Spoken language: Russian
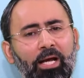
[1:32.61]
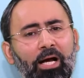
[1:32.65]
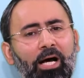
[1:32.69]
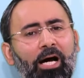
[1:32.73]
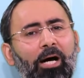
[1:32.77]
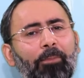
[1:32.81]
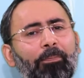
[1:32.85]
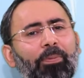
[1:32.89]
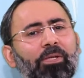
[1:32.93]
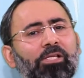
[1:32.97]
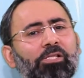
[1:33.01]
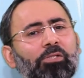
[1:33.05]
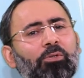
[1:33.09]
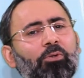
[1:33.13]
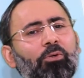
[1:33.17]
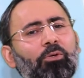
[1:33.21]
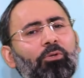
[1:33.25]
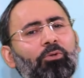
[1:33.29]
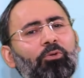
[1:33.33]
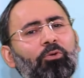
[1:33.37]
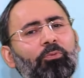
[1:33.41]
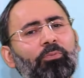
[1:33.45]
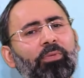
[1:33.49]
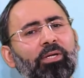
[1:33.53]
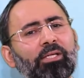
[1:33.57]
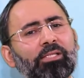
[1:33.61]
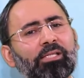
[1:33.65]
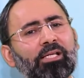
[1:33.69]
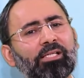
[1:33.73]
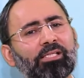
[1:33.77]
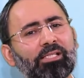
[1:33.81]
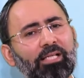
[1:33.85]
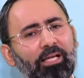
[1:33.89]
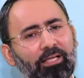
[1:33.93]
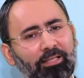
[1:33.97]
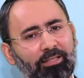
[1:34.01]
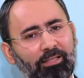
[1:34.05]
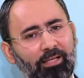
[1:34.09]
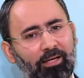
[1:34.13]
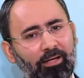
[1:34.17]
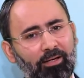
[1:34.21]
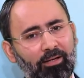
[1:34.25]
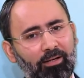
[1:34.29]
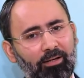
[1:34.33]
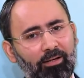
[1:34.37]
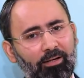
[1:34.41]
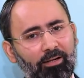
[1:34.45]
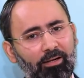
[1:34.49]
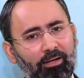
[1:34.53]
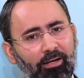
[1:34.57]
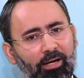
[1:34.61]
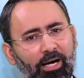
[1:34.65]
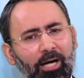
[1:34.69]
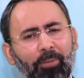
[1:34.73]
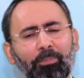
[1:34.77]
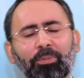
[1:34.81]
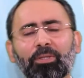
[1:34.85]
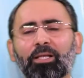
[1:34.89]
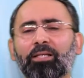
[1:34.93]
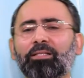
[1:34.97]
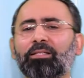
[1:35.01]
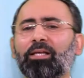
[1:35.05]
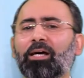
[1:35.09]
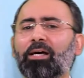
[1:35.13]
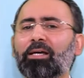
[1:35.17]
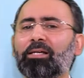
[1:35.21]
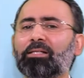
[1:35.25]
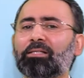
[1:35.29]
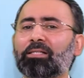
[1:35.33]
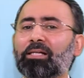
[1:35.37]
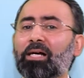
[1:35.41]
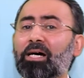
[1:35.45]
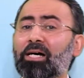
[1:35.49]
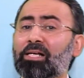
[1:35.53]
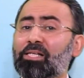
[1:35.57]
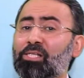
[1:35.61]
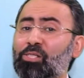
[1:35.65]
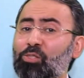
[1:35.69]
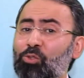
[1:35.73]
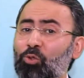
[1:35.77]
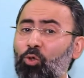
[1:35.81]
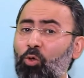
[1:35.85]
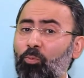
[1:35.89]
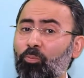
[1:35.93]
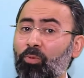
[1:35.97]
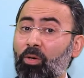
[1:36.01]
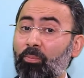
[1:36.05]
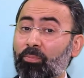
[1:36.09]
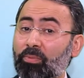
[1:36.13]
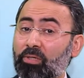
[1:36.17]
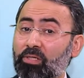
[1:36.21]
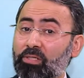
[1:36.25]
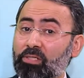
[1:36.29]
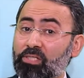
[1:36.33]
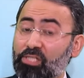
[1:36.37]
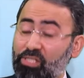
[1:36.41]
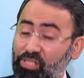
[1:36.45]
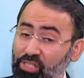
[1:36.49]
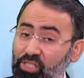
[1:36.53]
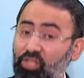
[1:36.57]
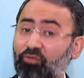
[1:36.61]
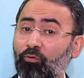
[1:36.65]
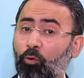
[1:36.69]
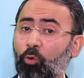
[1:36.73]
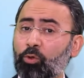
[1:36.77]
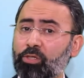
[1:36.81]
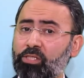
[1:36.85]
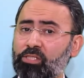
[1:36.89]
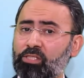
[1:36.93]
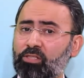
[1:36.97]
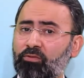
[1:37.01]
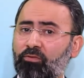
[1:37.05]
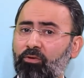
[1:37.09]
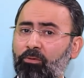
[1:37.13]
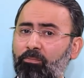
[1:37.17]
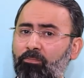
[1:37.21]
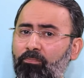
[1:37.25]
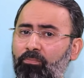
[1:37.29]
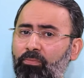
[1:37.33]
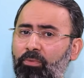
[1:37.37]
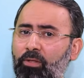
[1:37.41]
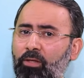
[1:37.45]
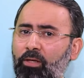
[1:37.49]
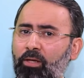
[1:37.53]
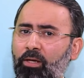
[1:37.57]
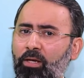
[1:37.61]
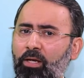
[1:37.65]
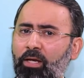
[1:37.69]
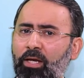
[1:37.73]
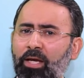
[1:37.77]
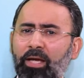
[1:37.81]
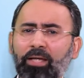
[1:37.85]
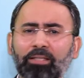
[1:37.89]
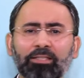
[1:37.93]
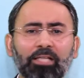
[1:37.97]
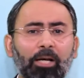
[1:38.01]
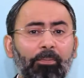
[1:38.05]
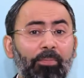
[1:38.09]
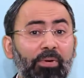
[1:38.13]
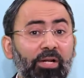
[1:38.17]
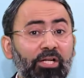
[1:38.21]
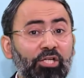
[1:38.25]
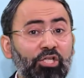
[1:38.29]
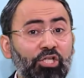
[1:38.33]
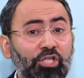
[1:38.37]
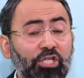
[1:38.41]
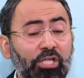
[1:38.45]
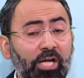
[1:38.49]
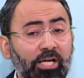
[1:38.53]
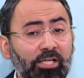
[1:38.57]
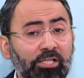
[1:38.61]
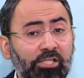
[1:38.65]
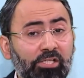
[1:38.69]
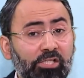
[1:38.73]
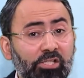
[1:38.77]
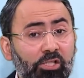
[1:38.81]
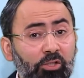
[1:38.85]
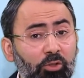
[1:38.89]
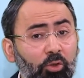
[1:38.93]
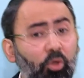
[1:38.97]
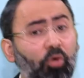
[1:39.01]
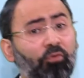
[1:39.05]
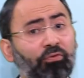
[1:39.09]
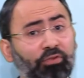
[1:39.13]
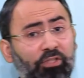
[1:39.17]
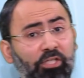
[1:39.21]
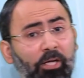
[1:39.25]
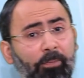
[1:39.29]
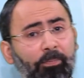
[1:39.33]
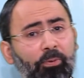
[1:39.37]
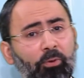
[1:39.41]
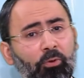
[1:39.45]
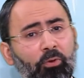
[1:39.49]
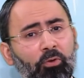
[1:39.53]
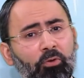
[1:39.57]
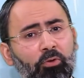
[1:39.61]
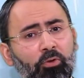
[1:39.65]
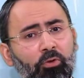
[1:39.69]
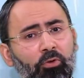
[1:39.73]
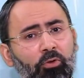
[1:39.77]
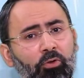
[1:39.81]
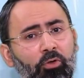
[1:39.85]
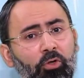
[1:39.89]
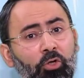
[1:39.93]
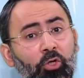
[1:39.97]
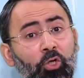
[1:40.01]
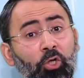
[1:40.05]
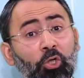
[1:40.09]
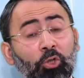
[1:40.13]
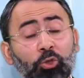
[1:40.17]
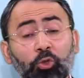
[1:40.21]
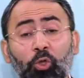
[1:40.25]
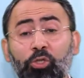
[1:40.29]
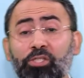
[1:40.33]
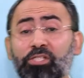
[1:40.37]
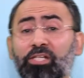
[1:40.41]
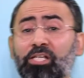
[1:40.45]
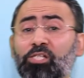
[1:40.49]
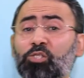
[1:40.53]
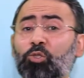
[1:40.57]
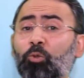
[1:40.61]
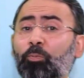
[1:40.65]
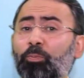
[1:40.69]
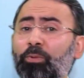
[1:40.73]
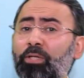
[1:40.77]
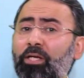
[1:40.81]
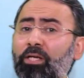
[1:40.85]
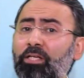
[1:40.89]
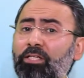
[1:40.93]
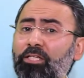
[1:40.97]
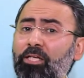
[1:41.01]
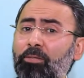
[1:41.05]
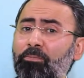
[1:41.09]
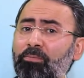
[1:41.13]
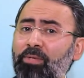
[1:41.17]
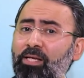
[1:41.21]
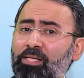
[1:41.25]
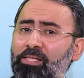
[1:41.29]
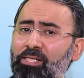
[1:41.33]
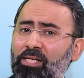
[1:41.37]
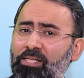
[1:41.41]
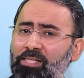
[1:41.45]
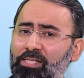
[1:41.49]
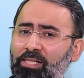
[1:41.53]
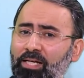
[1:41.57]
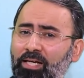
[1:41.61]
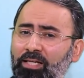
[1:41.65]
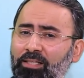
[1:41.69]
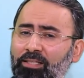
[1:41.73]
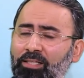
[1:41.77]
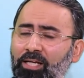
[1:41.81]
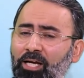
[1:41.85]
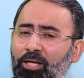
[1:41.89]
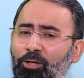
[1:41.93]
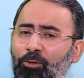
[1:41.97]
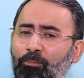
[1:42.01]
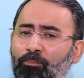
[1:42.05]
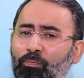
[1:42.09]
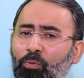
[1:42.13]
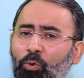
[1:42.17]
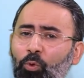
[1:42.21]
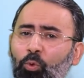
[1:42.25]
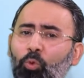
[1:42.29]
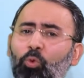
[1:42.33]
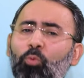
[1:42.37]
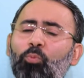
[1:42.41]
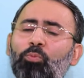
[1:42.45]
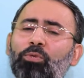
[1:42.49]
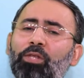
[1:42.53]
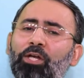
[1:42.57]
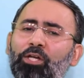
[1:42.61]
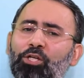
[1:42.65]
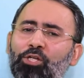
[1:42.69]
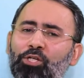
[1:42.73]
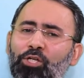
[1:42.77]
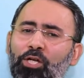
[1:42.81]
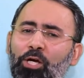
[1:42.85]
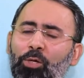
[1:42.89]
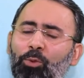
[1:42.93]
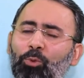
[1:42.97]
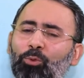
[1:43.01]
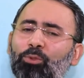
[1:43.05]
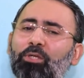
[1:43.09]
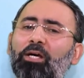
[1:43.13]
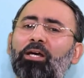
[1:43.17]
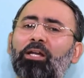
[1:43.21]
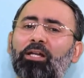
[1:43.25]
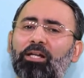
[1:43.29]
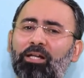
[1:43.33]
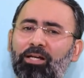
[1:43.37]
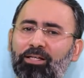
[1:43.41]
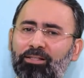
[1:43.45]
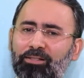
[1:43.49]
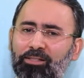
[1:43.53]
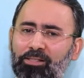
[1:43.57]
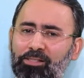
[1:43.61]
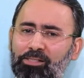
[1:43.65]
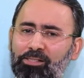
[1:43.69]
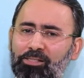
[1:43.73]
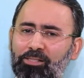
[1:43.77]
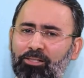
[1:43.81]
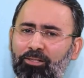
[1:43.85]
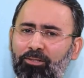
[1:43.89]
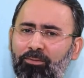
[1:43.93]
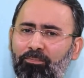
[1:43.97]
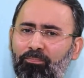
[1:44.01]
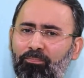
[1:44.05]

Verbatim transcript: А поскольку месяц Адар обладает особым свойством – это обращать зло в добро, то с наступлением месяца Адар умножают радость.